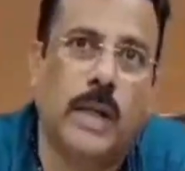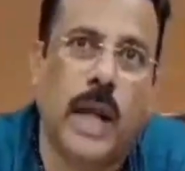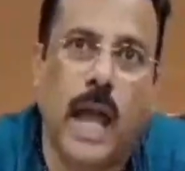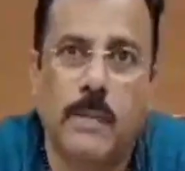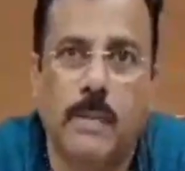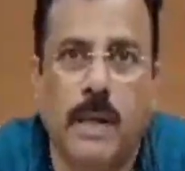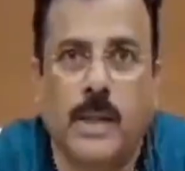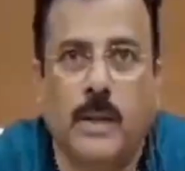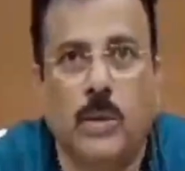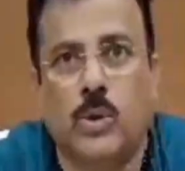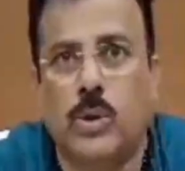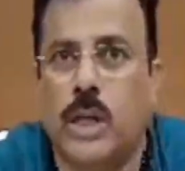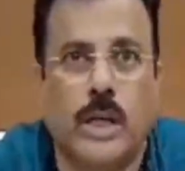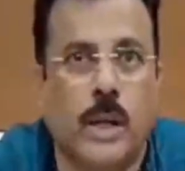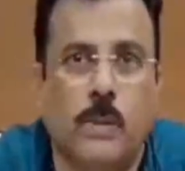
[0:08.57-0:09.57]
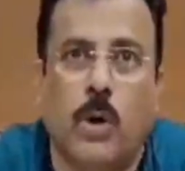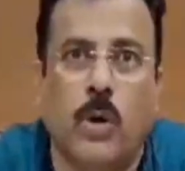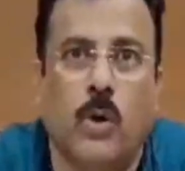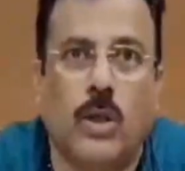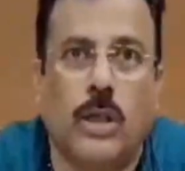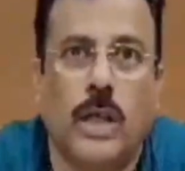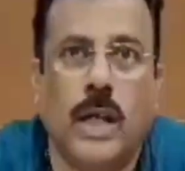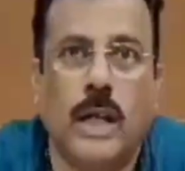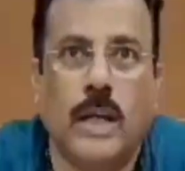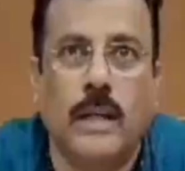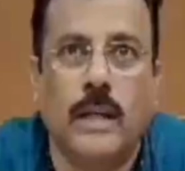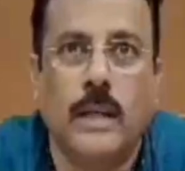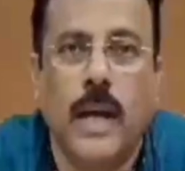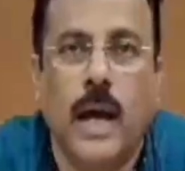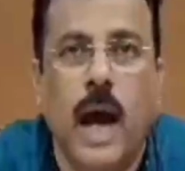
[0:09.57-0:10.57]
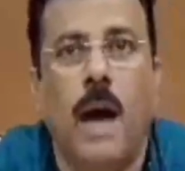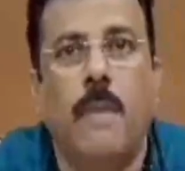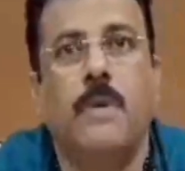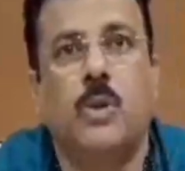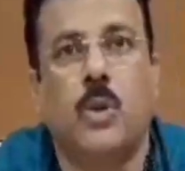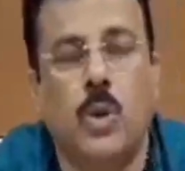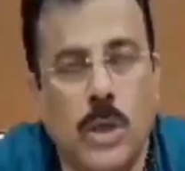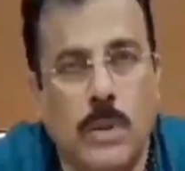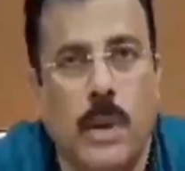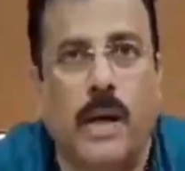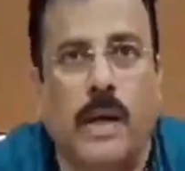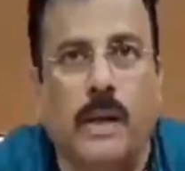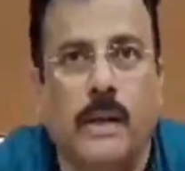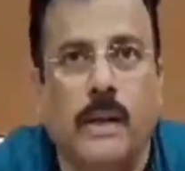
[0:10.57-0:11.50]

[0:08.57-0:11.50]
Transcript: ড্রাইভারের দোষ সেটা বড় কথা না আমি শনিবার